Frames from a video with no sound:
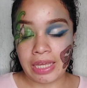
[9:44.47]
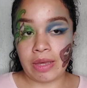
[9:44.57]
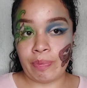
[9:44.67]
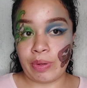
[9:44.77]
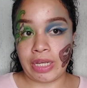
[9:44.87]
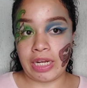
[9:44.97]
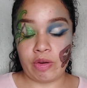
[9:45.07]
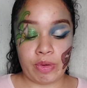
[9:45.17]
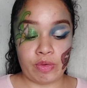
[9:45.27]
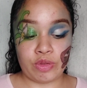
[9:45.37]
y porque
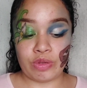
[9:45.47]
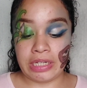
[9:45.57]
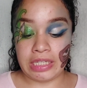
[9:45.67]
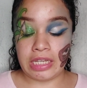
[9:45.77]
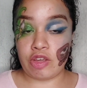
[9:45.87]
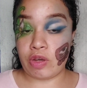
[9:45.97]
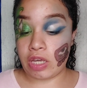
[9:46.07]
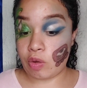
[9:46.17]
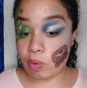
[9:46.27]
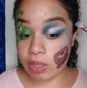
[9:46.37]
no me gustó el diseño
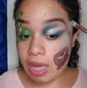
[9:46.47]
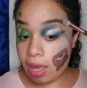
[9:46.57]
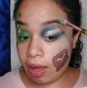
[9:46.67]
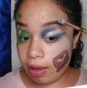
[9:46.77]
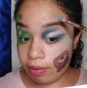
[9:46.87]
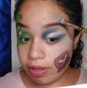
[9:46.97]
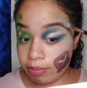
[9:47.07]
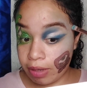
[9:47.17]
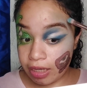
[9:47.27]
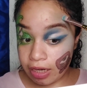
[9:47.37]
que yo ya había
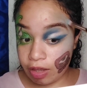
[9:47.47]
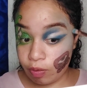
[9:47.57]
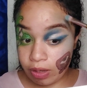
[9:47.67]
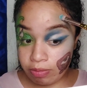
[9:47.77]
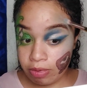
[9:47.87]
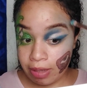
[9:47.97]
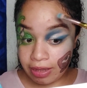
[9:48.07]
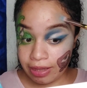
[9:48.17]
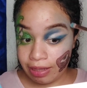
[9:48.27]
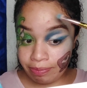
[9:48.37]
imaginado en mi
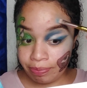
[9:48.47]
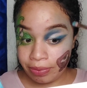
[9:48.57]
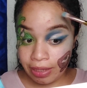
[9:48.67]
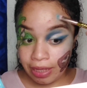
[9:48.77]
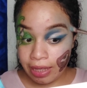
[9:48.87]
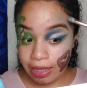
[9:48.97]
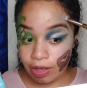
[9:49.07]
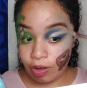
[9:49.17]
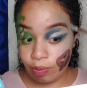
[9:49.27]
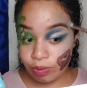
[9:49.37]
mente,
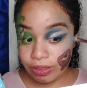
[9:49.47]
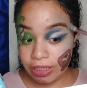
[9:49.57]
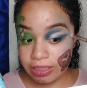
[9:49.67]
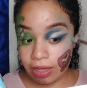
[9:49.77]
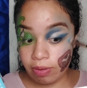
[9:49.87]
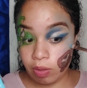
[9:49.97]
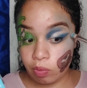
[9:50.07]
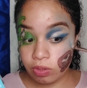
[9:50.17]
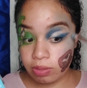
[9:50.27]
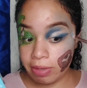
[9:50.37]
como ustedes saben,
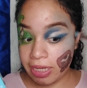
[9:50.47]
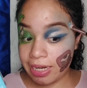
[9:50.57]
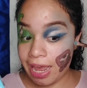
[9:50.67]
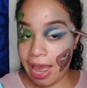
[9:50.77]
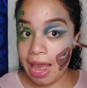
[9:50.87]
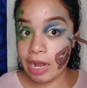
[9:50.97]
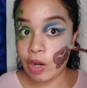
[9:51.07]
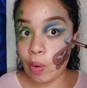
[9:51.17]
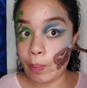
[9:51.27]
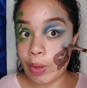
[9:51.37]
uno se imagina
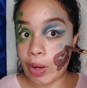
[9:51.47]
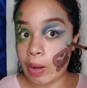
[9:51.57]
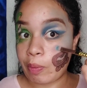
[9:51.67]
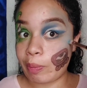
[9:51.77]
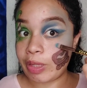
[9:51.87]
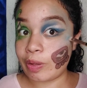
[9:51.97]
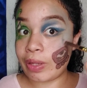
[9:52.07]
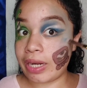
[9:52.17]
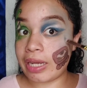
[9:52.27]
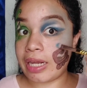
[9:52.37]
algo, pero al momento
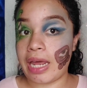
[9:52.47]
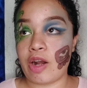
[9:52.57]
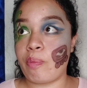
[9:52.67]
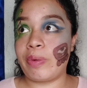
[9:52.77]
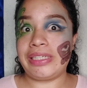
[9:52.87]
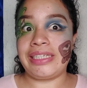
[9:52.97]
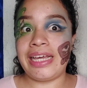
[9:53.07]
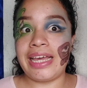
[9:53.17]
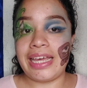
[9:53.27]
de recrearlo, pues